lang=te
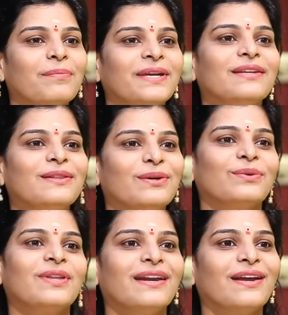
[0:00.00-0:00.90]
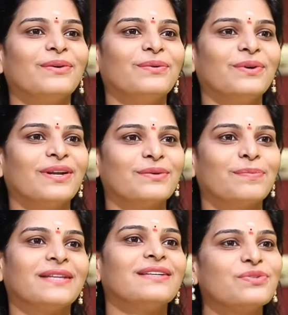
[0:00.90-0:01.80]
ఆ బ్రీత్లో ఉందనే అనుకుంటాను
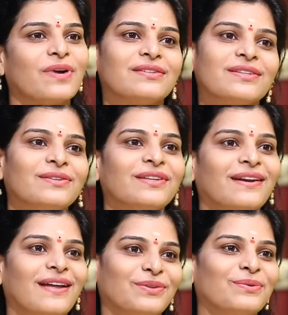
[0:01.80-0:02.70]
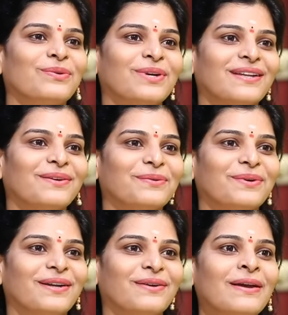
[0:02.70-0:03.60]
ప్రతి శ్వాసలో తను నాతో ఉంటుంది
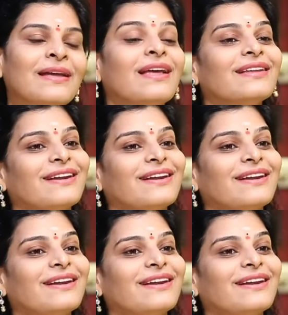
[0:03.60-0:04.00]
అనుకుంటాను hmm.